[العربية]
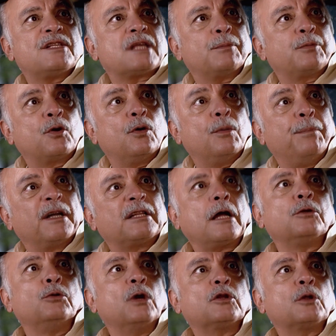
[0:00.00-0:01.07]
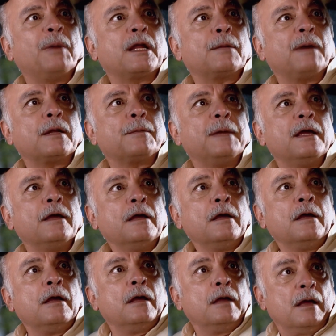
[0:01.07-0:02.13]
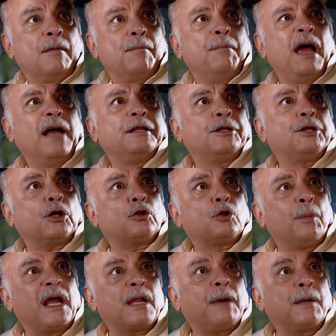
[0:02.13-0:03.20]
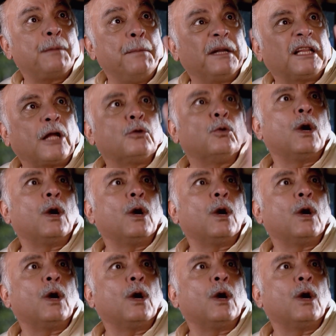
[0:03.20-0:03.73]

بدي احكي للكل كل شي بعرفه عنك وبدي احكي لاديتيا كل شي